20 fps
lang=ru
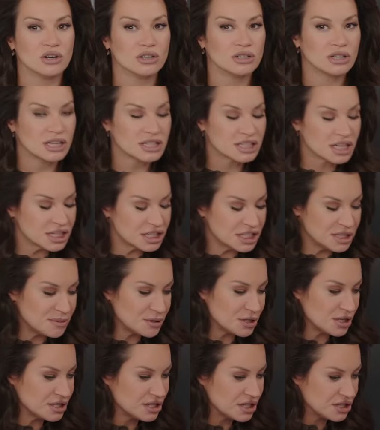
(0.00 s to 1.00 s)
расскажите,
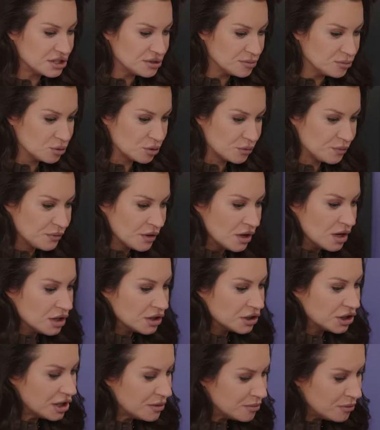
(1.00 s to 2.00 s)
пожалуйста, Тимур,
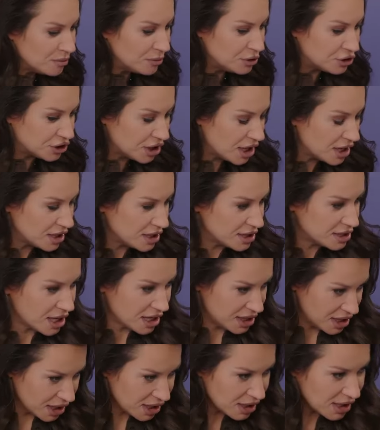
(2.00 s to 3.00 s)
кем мечтаете
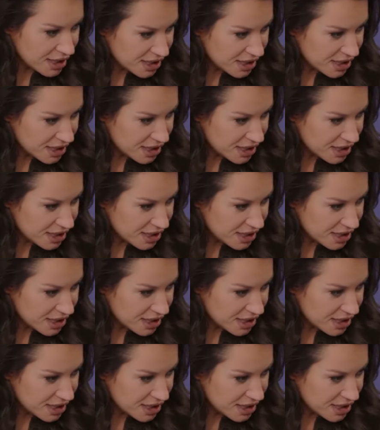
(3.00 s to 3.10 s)
стать? Наверное,